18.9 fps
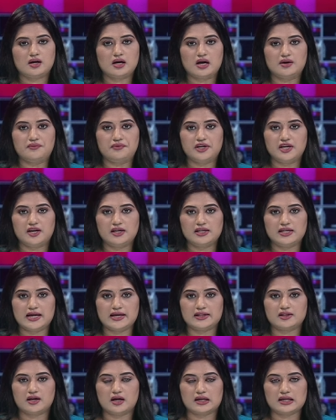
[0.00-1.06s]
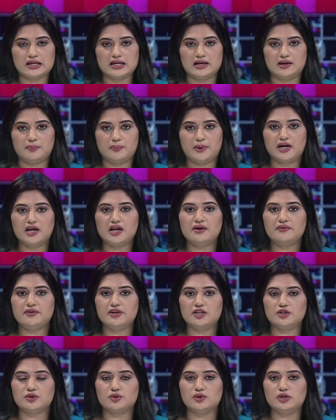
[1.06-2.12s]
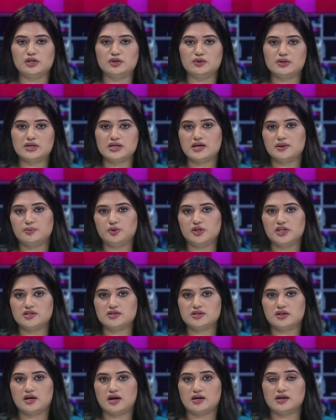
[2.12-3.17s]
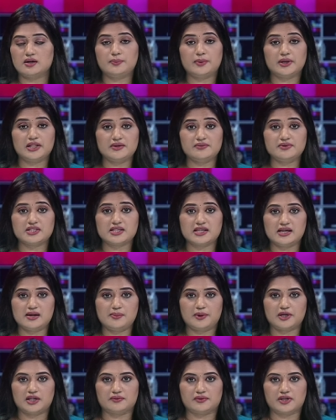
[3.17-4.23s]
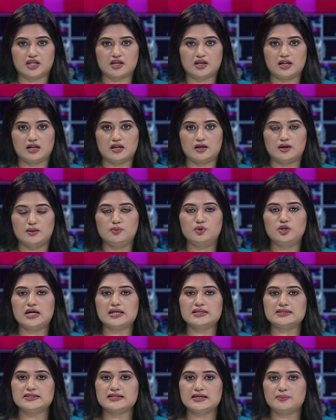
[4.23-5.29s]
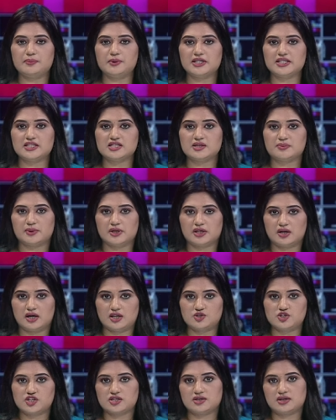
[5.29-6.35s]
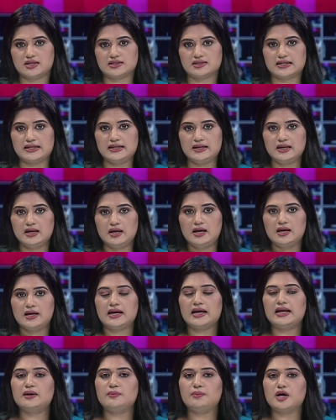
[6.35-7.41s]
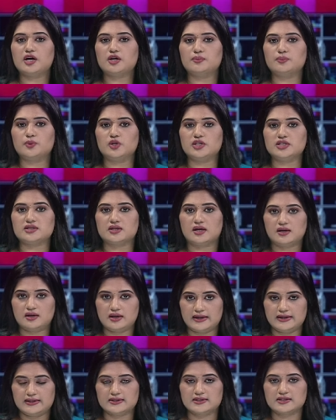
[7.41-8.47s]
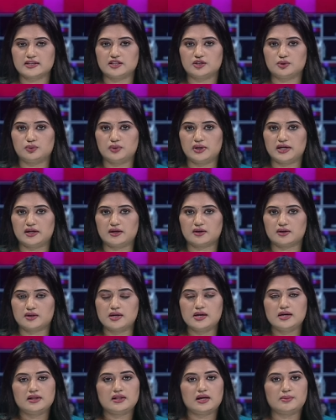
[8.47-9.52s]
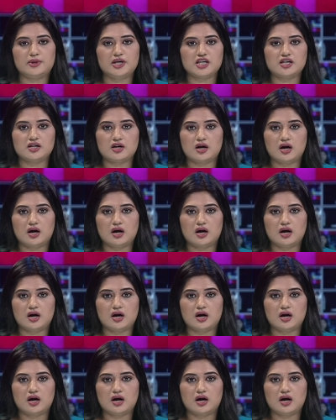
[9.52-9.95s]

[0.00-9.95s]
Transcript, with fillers: காவலாளியை தாக்கி பண்ணை வீட்டிற்குள் நுழைய முயன்றதாக பதிவு செய்யப்பட்ட வழக்கில் முன்னாள் சிறப்பு டிஜிபி ராஜேஷ் தாஸை கேளம்பாக்கம் போலீசார் கைது செய்துள்ளனர் தமிழக